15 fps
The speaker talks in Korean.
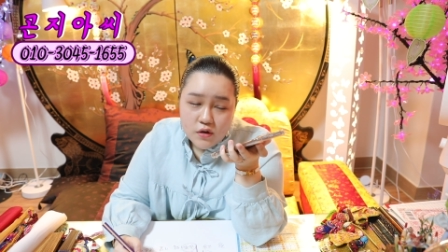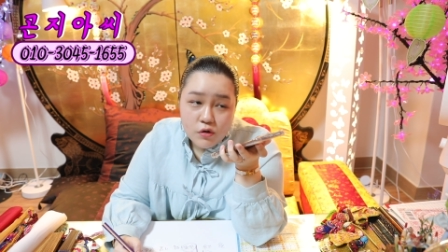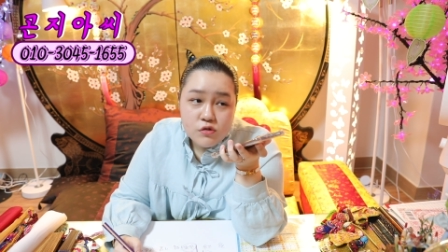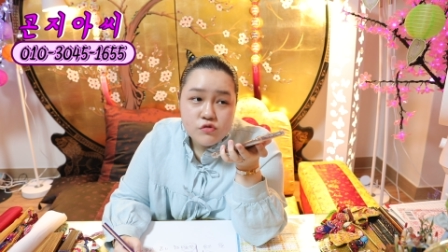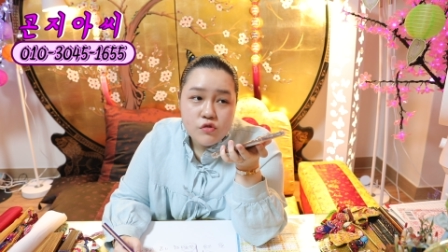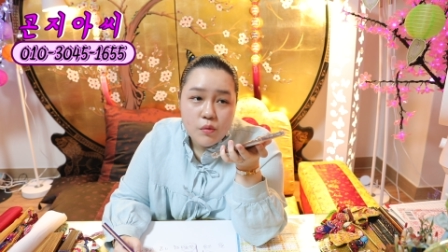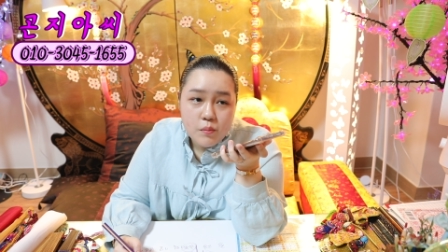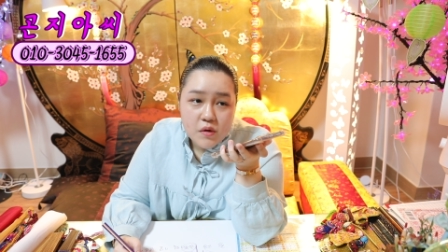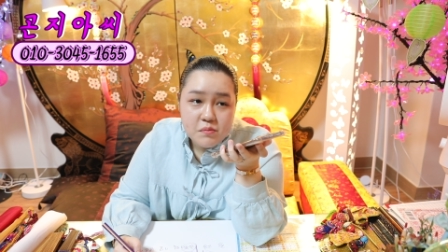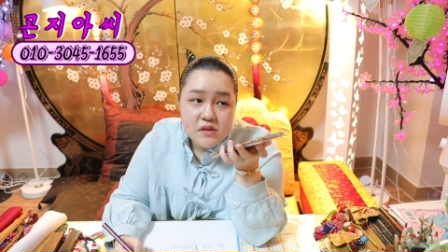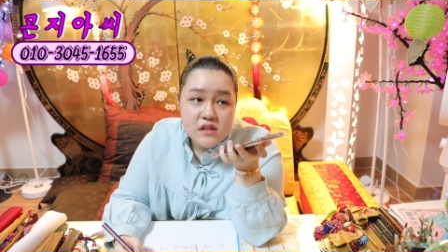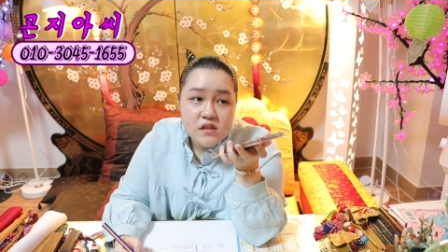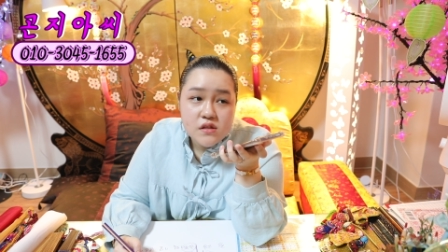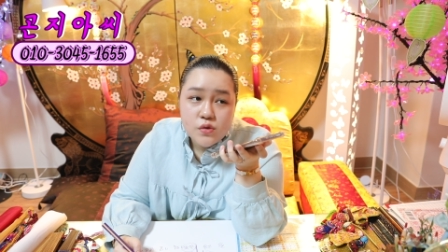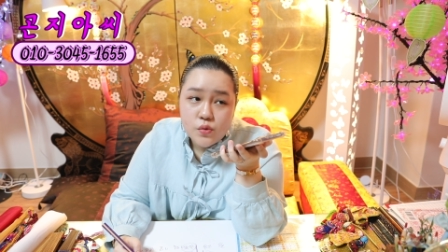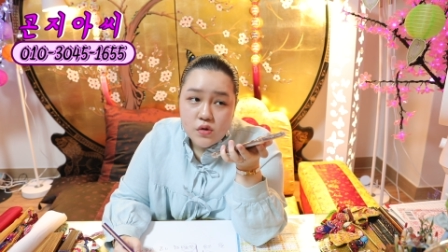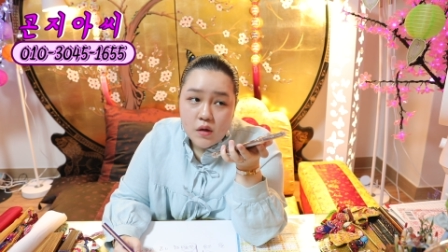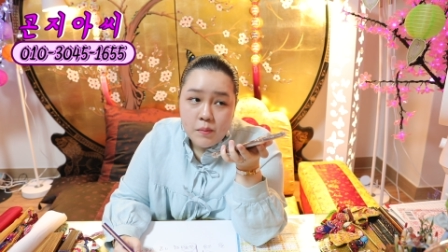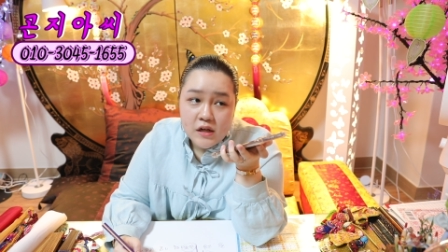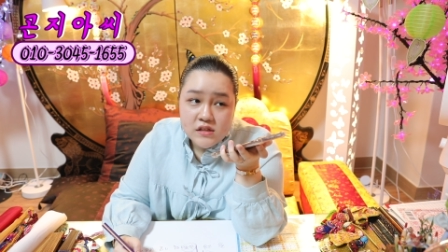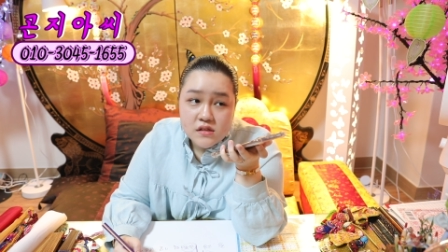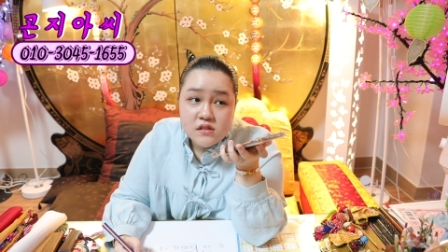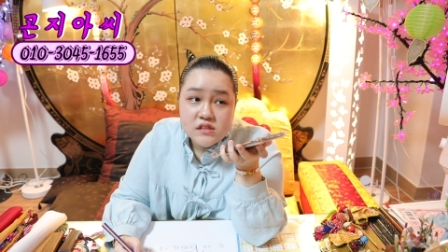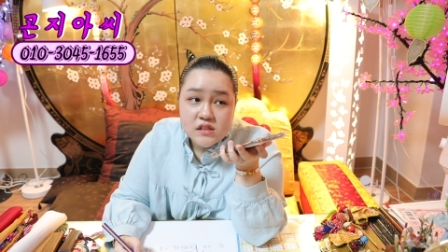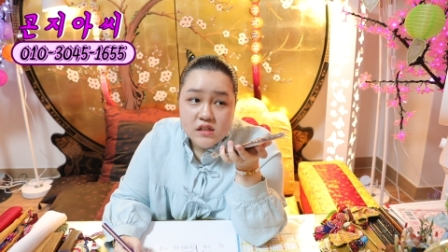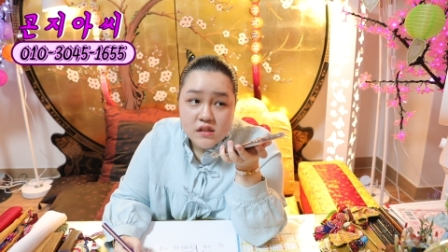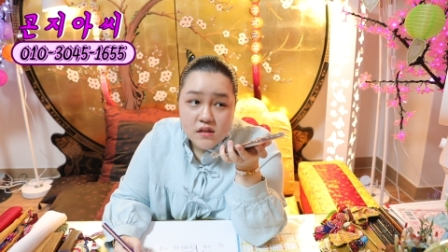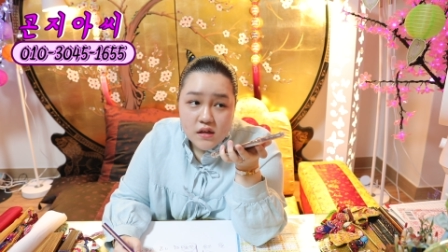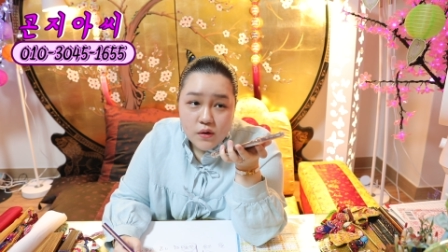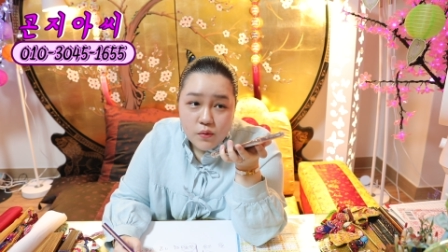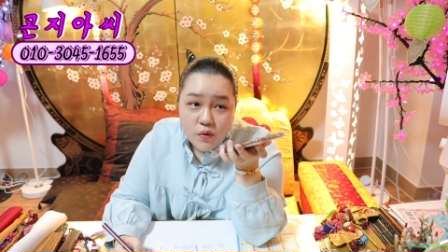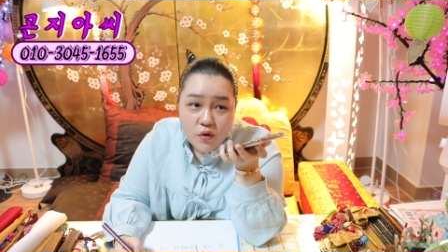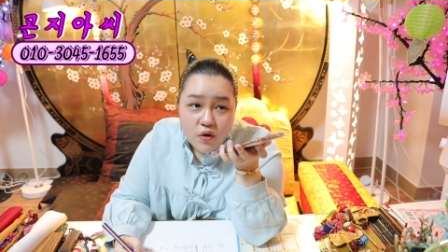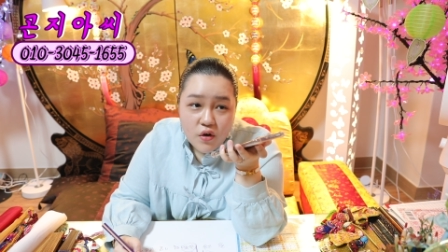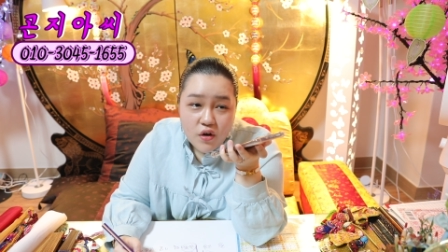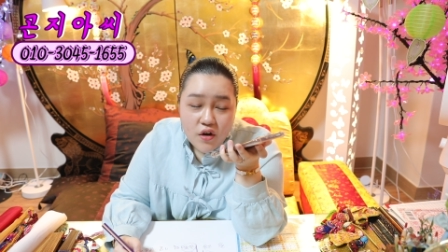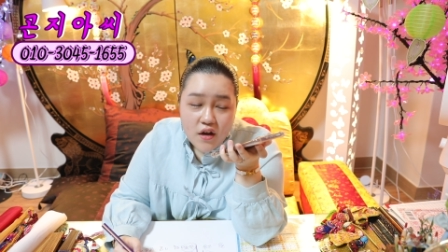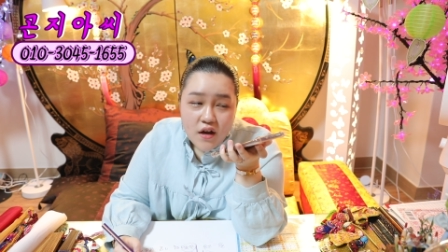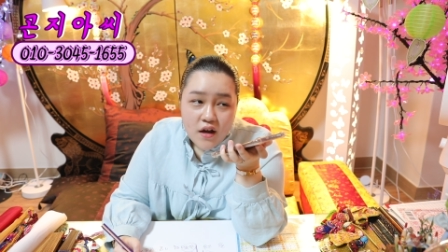결국 엄마 믿는 도끼에 발등 찍힌다고